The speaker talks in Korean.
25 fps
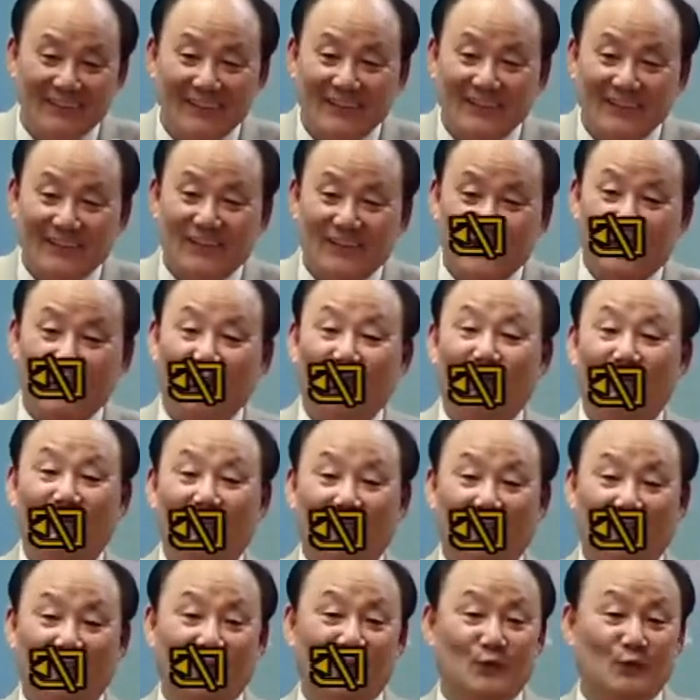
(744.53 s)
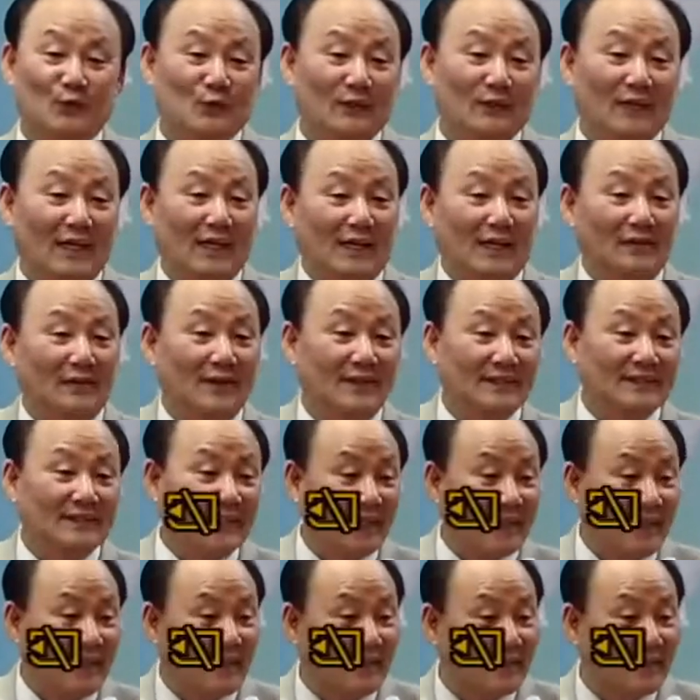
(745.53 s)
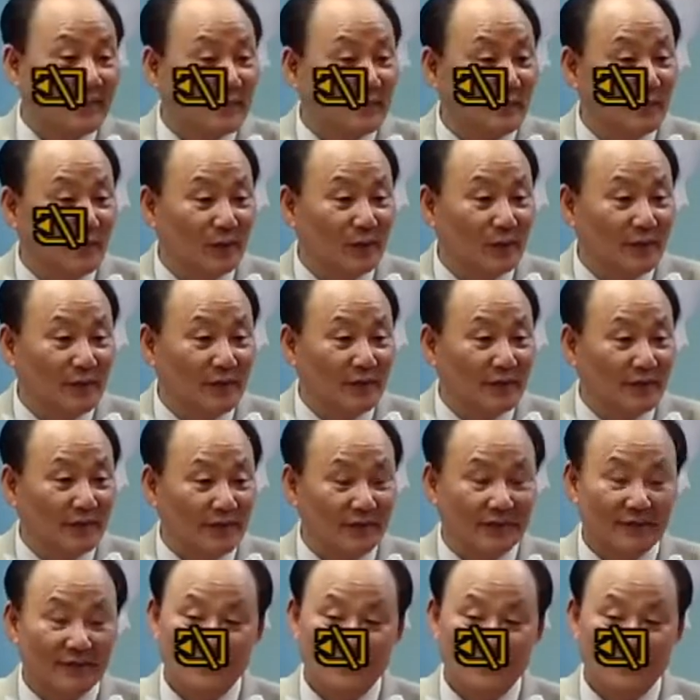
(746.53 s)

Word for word: 그런 것만 해도 우리가 가만히 생각해 보면